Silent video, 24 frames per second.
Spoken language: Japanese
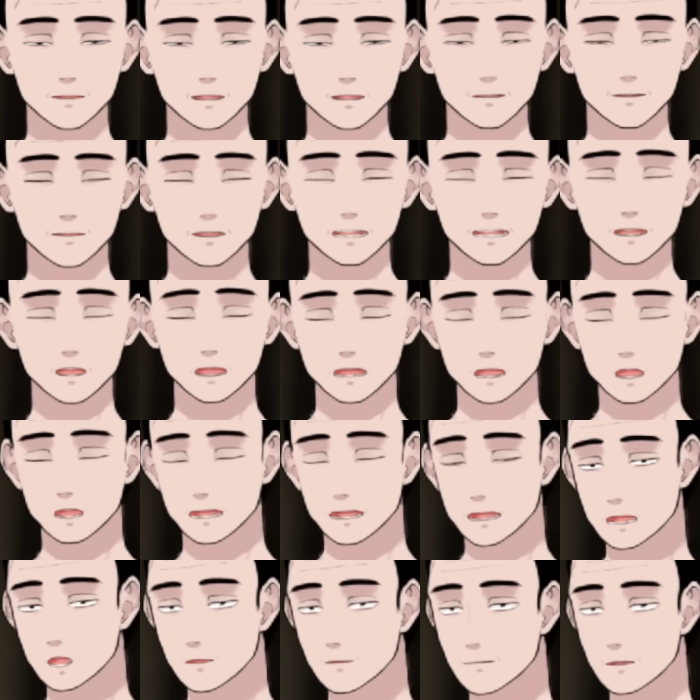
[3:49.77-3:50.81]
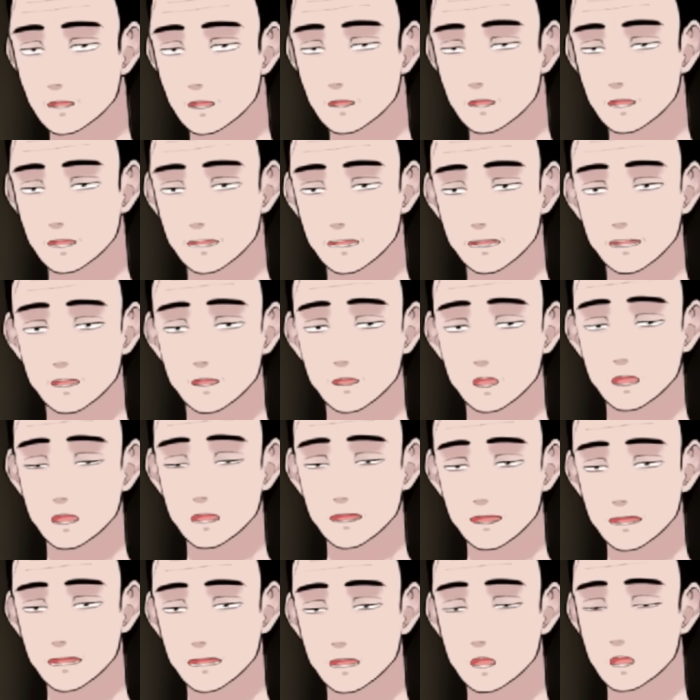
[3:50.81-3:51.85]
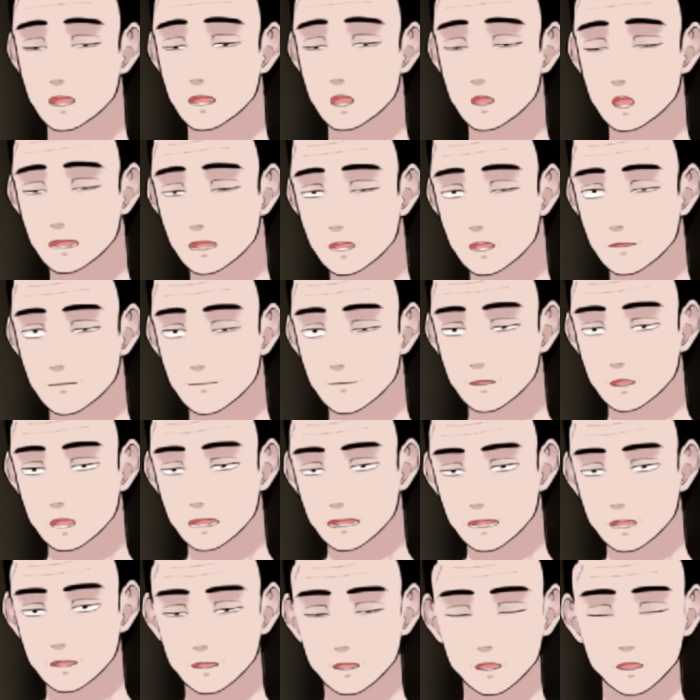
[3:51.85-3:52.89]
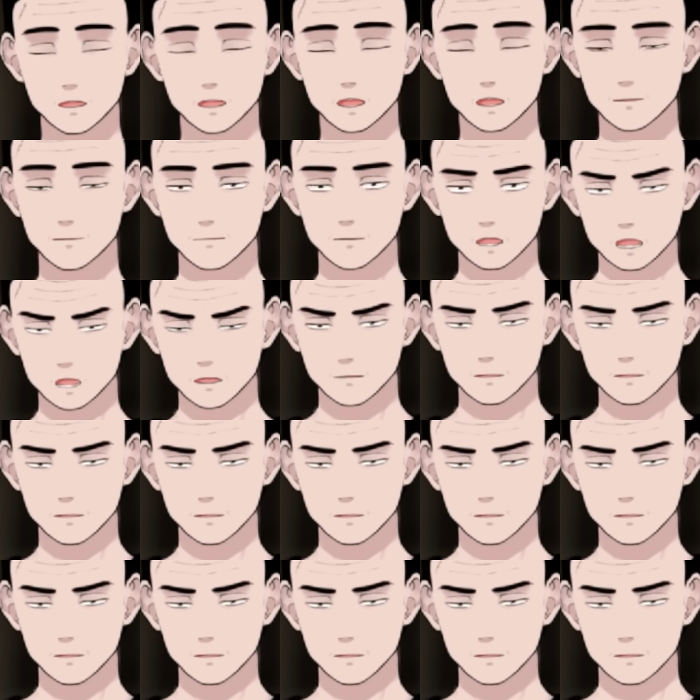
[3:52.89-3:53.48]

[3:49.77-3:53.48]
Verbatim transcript: 例えば、犬の鳴き声は犬の鳴き声じゃないですか。